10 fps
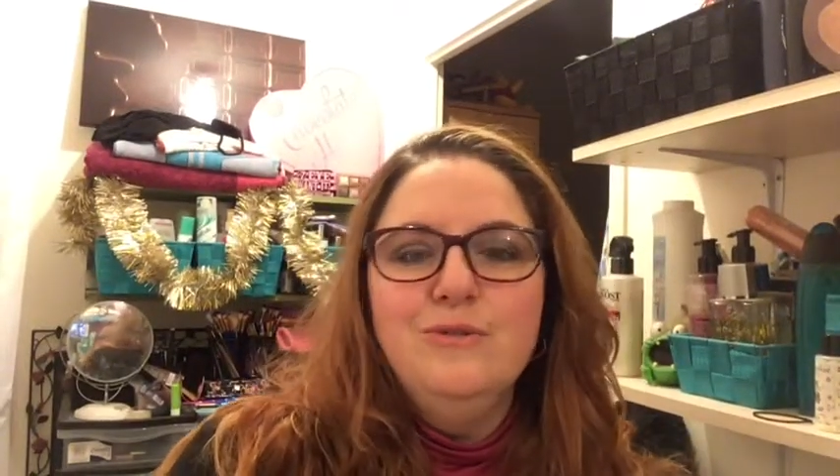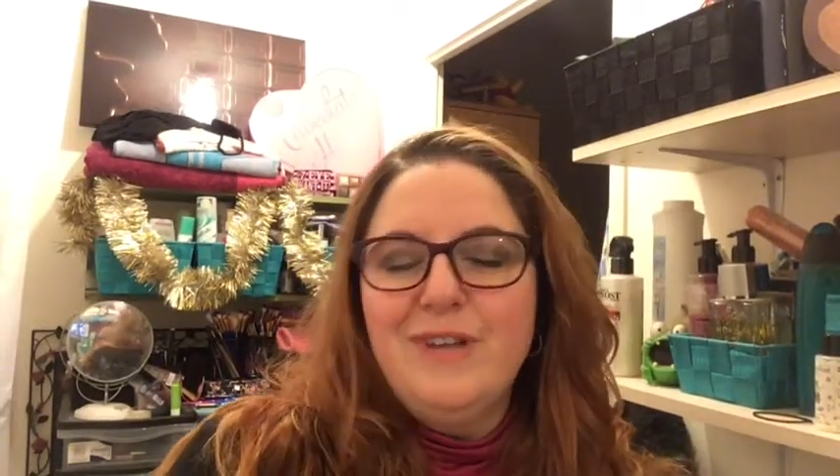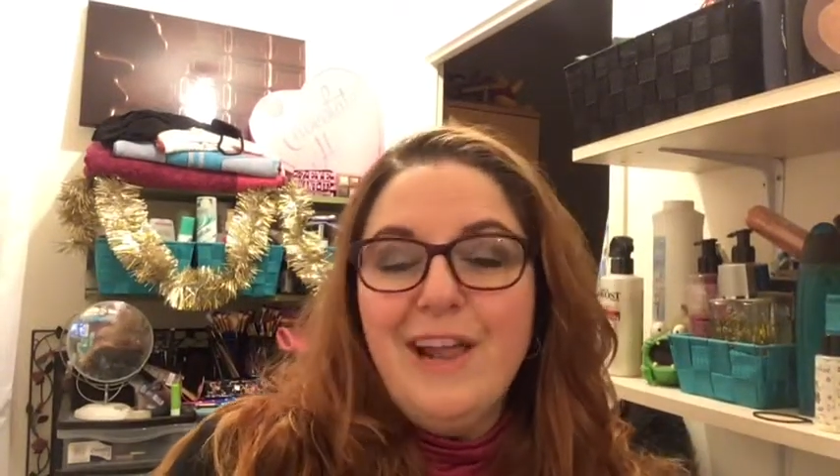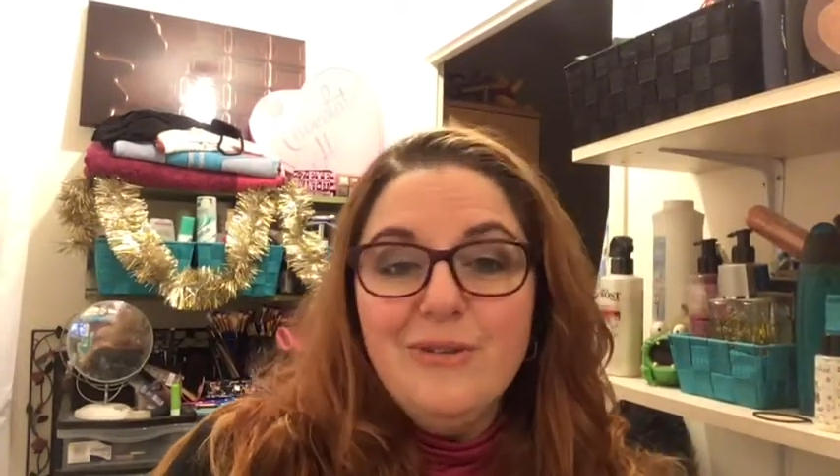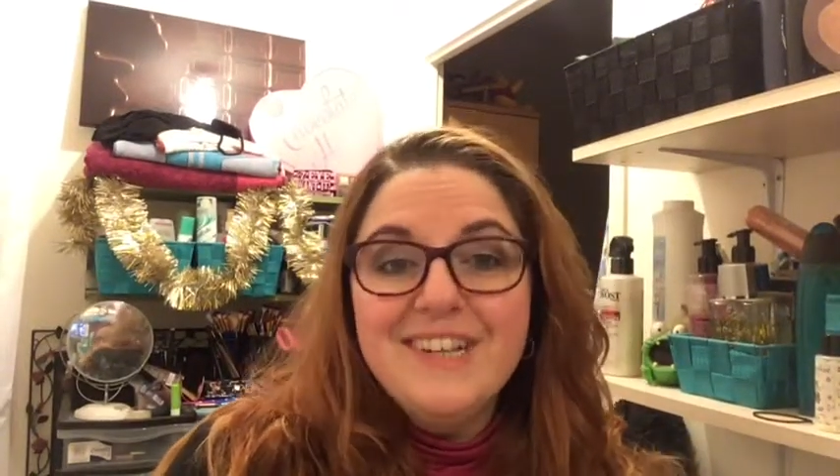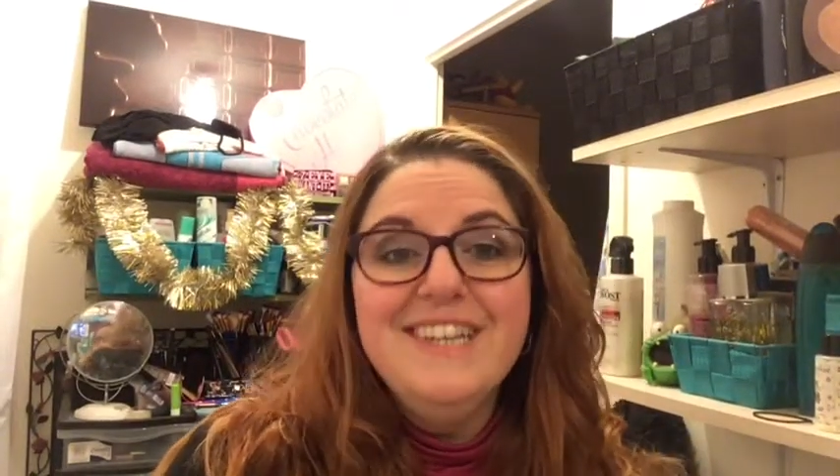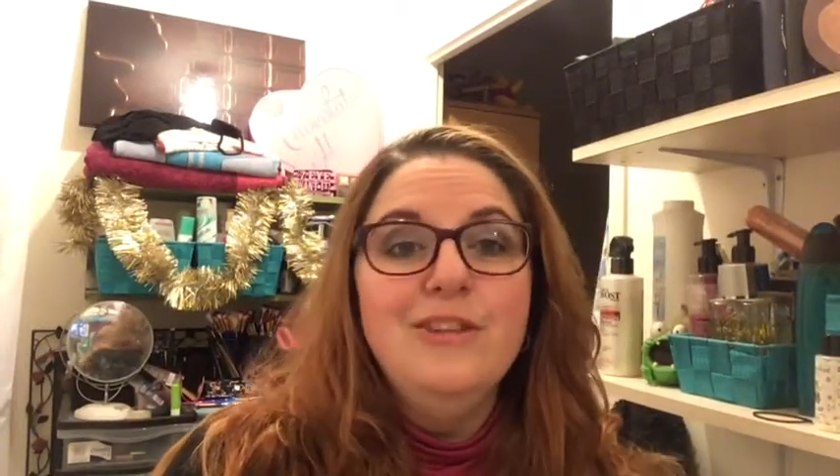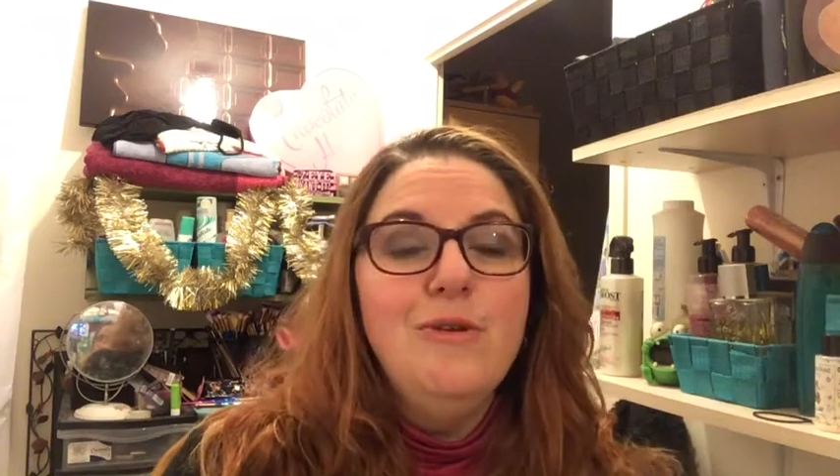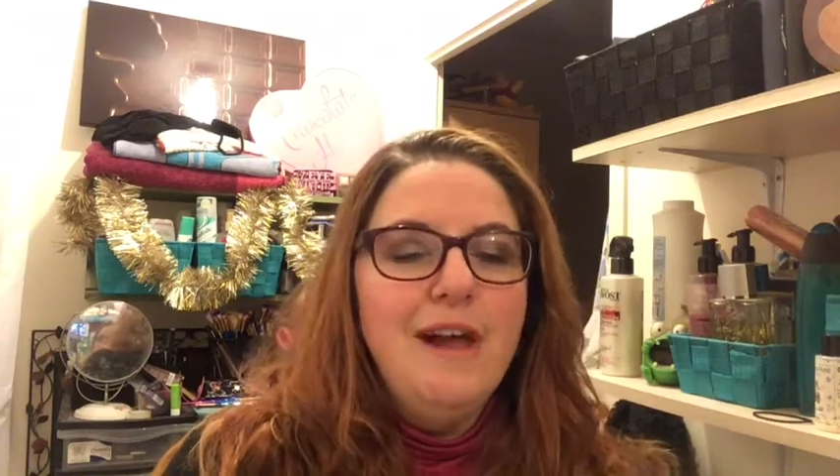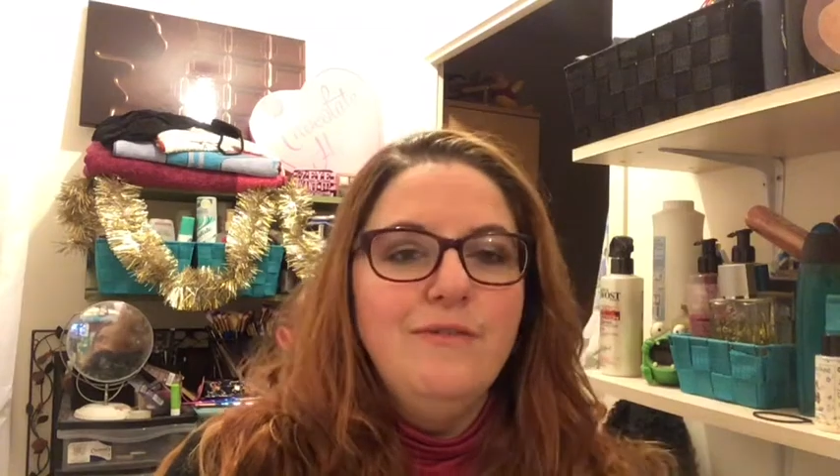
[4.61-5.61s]
du calendrier
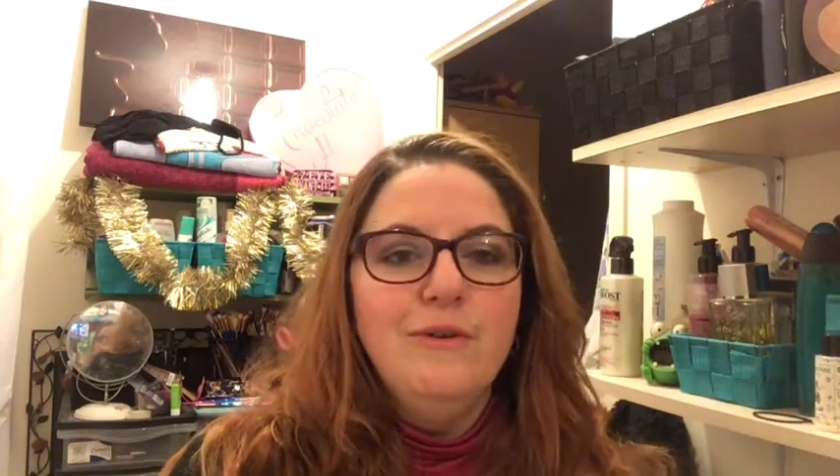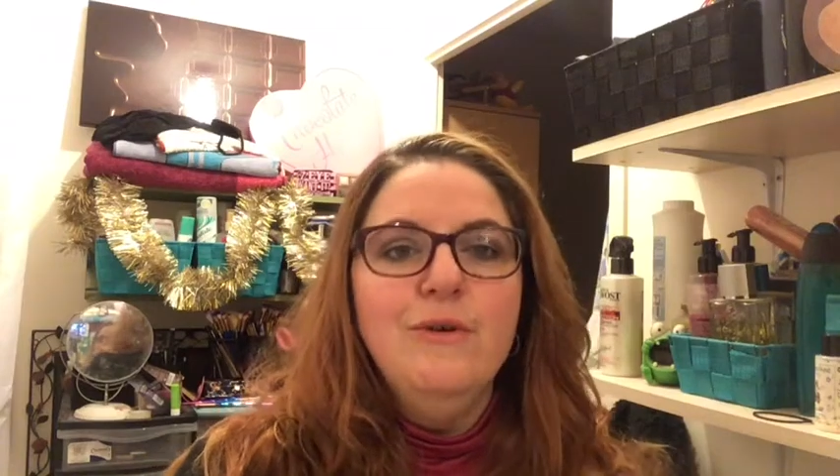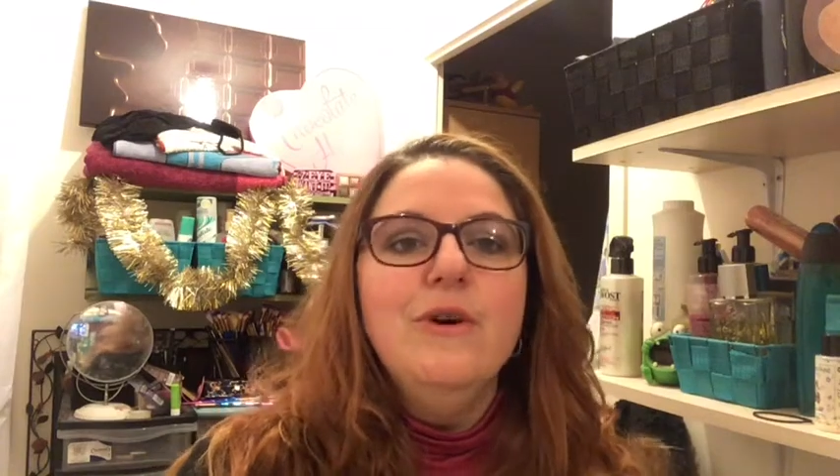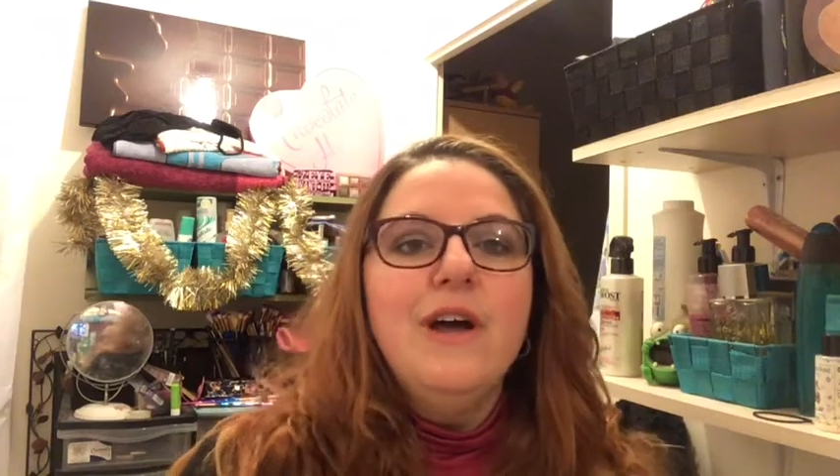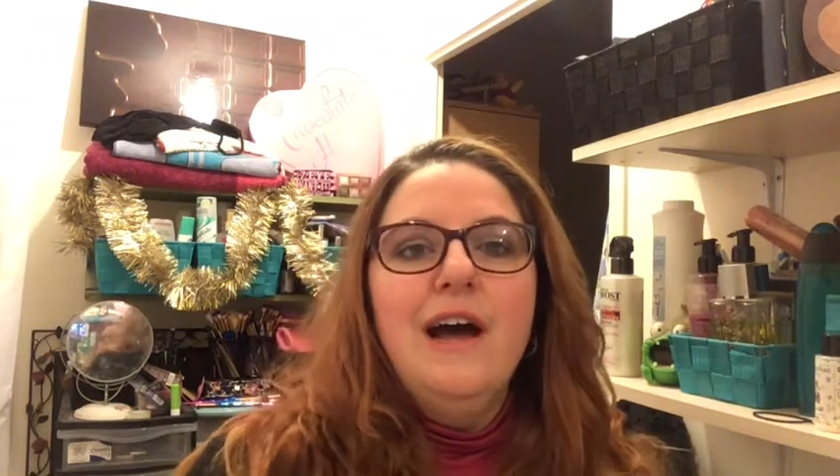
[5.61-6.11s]
de l'Avent